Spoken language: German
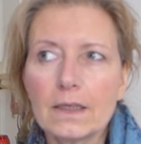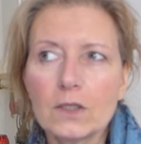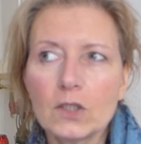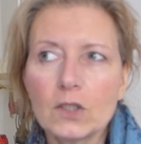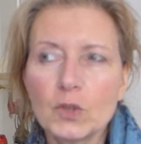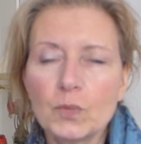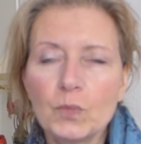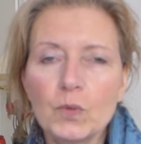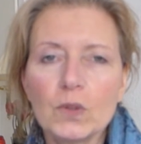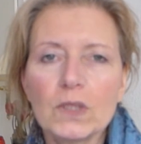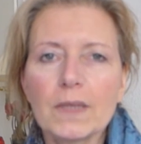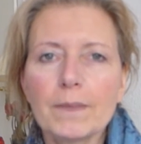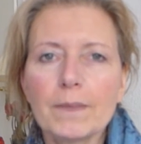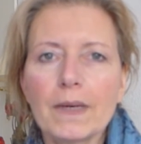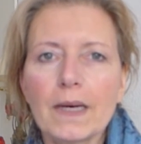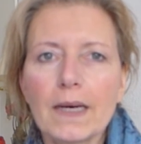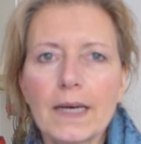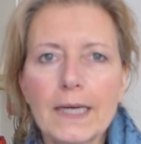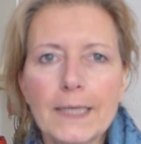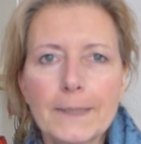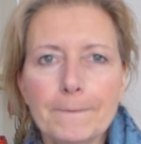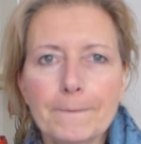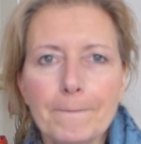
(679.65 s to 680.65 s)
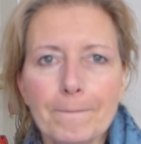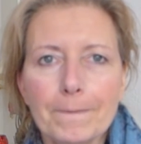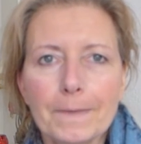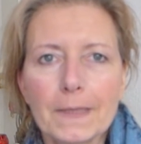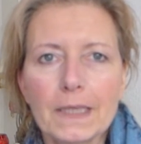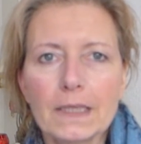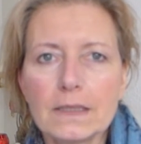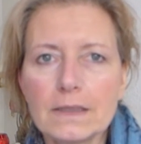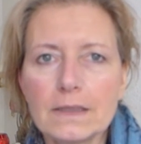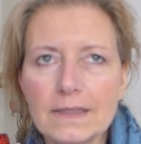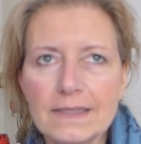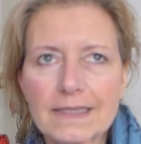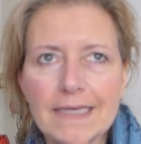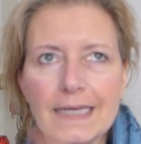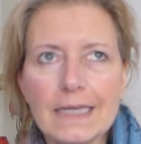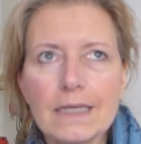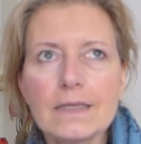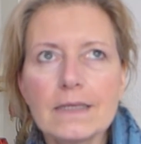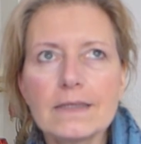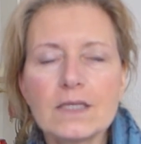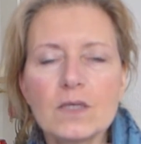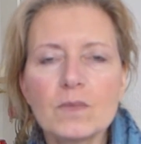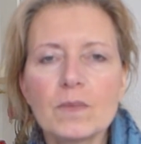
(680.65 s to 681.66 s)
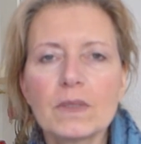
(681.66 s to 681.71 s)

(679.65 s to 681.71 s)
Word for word: Spürt da mal rein. Seele ist